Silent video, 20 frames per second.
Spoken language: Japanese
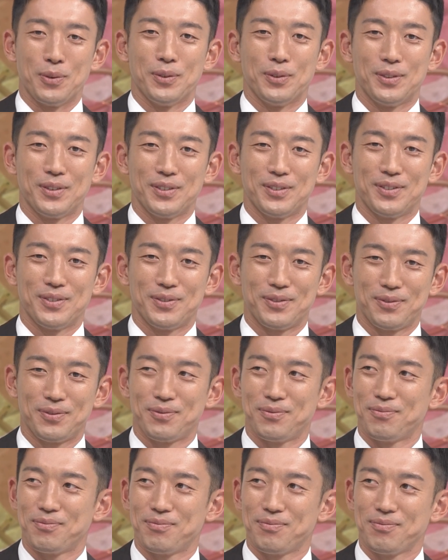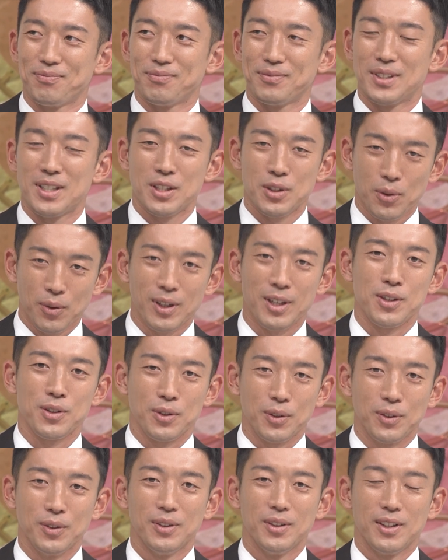あ観客席にそうなんで
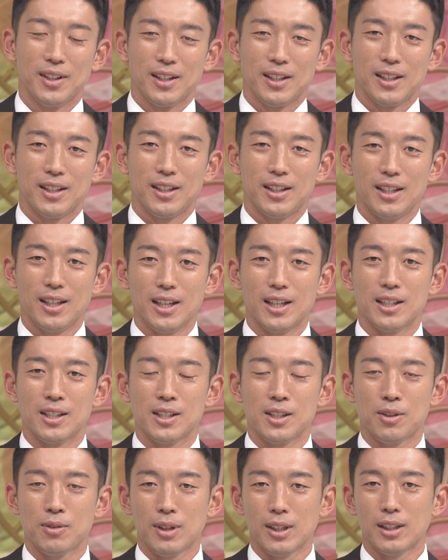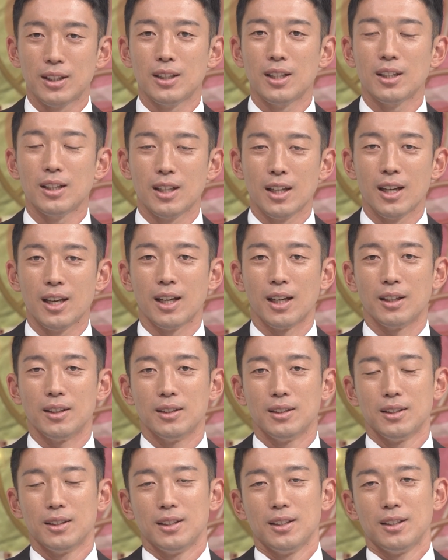すよすげで座ってて、
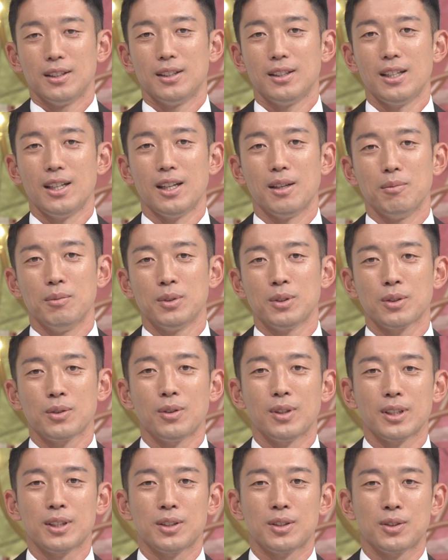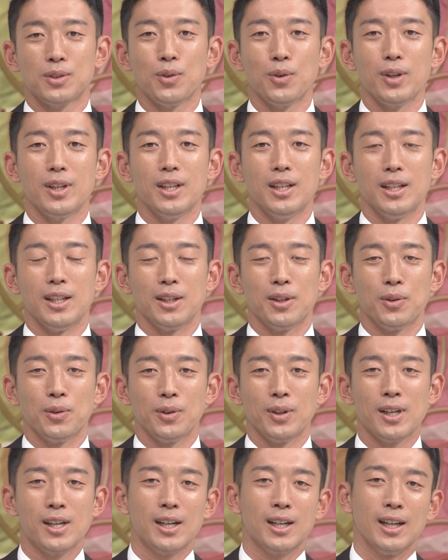で息子がすごい
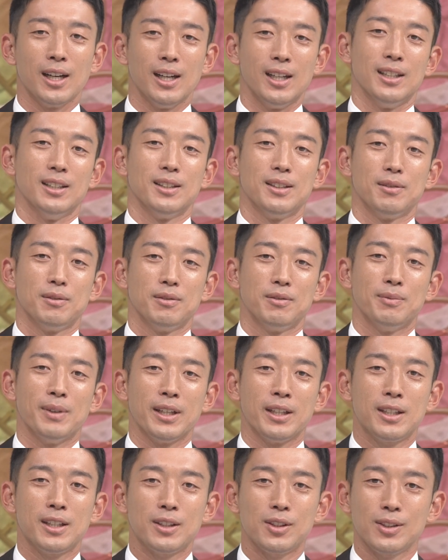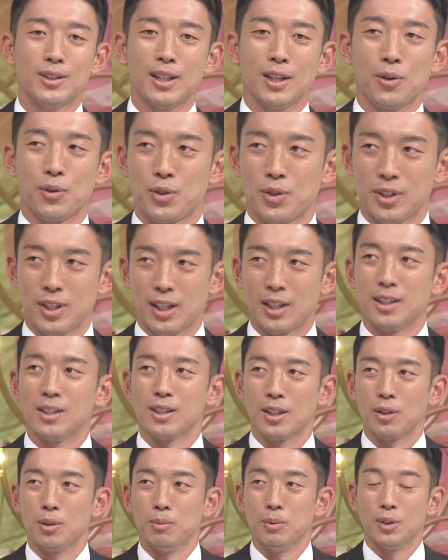こうなんか、まあ、引きつった表情じゃないで
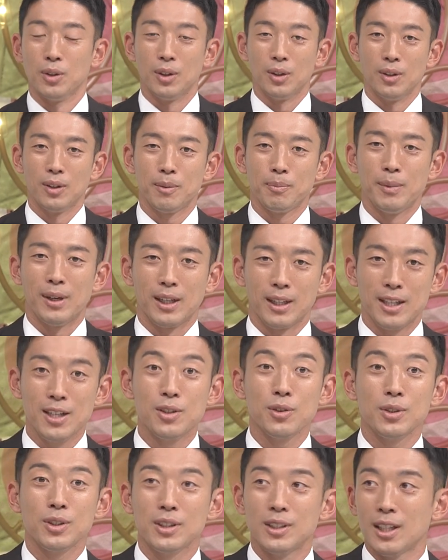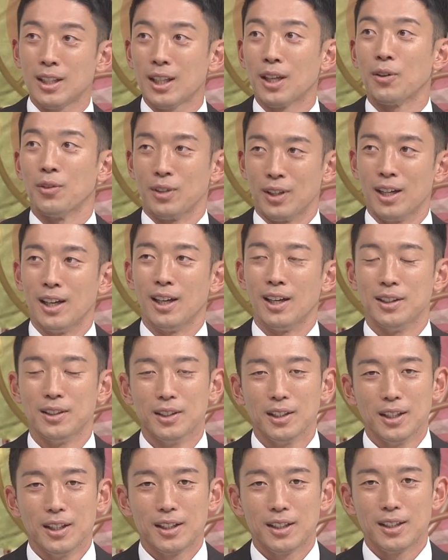すけども、えー、やっぱ緊張してたので
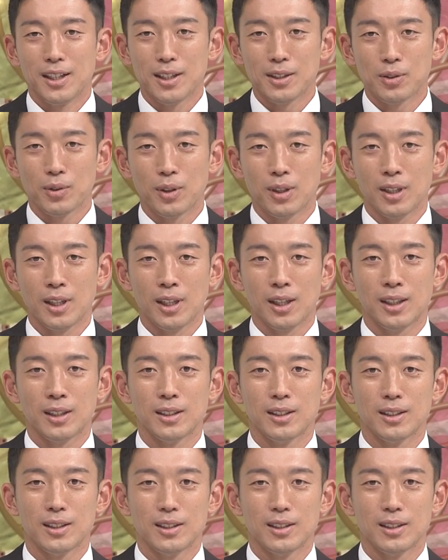それで